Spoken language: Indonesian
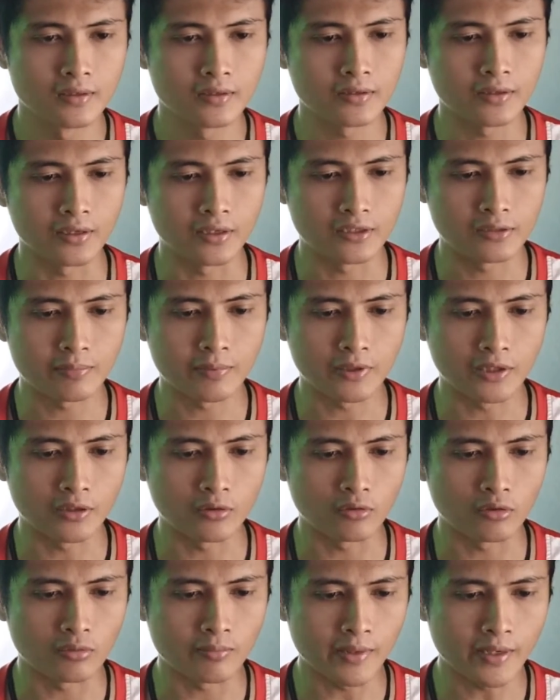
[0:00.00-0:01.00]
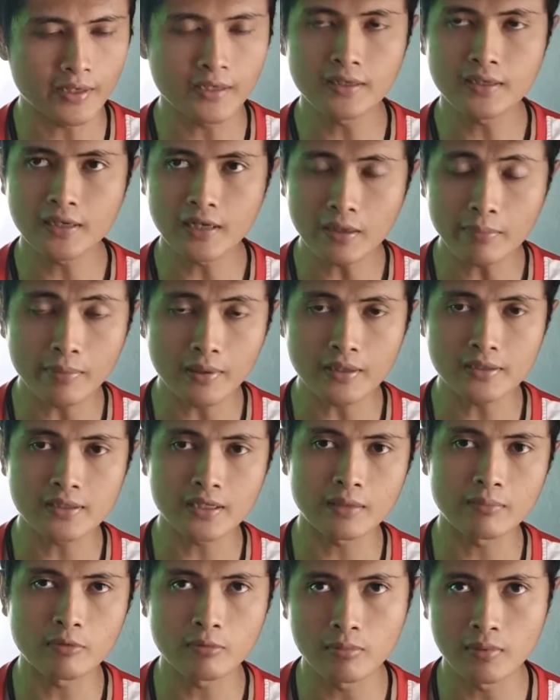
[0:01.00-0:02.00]
oke seperti itu kemarin kenapa
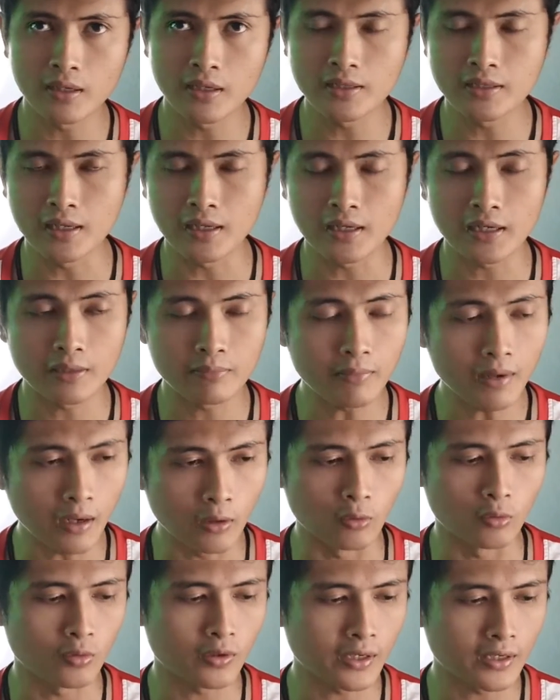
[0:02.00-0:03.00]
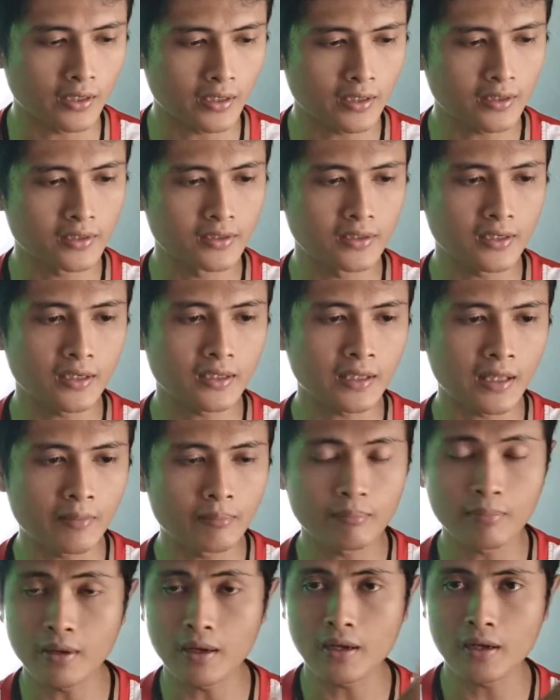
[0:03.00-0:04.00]
saya memilih yang 5U karena dia
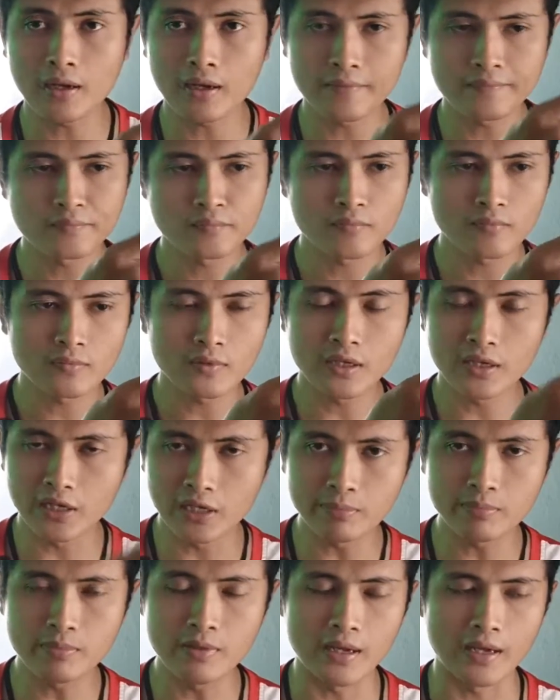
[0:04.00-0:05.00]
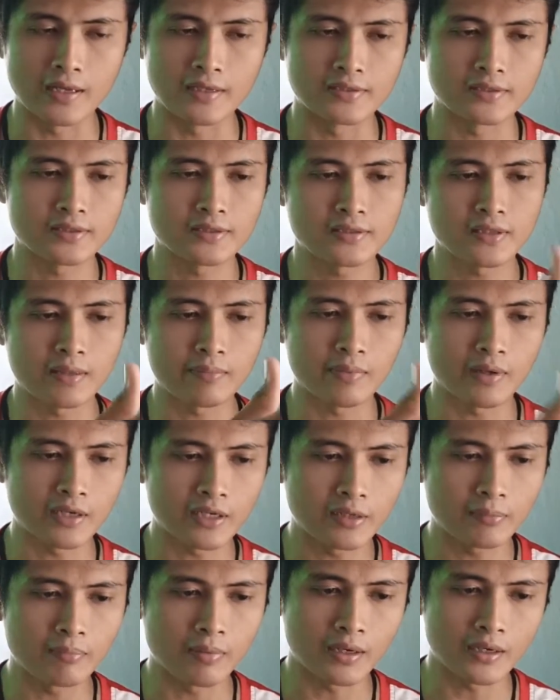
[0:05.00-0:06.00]
tanpa grip guys, tanpa grip.